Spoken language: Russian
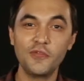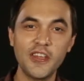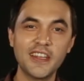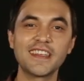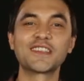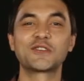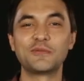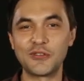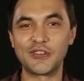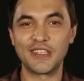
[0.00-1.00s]
Уверен, что
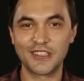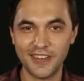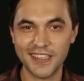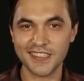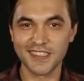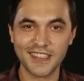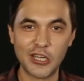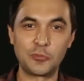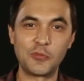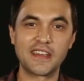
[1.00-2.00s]
многие из вас
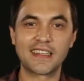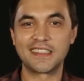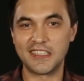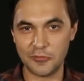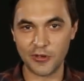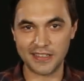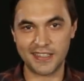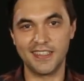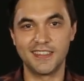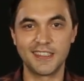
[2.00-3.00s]
знают меня как стримера
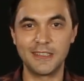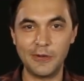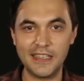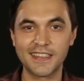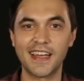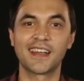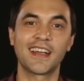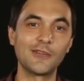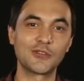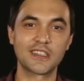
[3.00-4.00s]
таких дисциплин, как
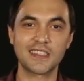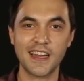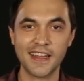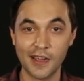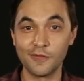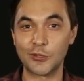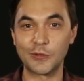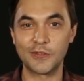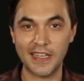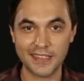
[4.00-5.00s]
Counter-Strike, World
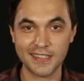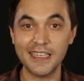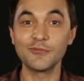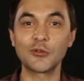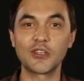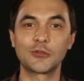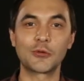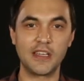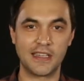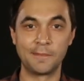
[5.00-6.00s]
of Tanks и многих
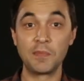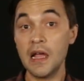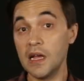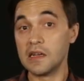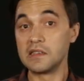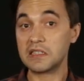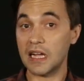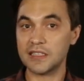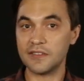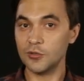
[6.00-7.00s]
других. Не
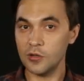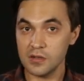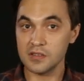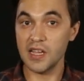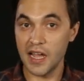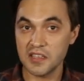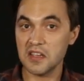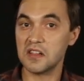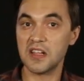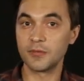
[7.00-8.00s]
так давно я
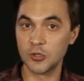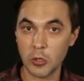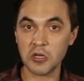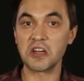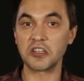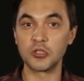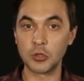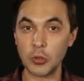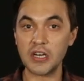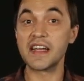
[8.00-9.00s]
делал обзор
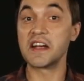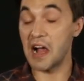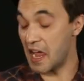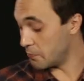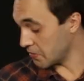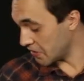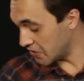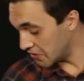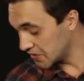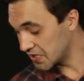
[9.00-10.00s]
гарнитуры
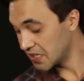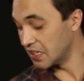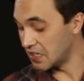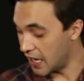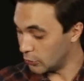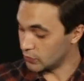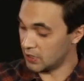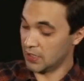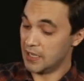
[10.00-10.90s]
HyperX Cloud.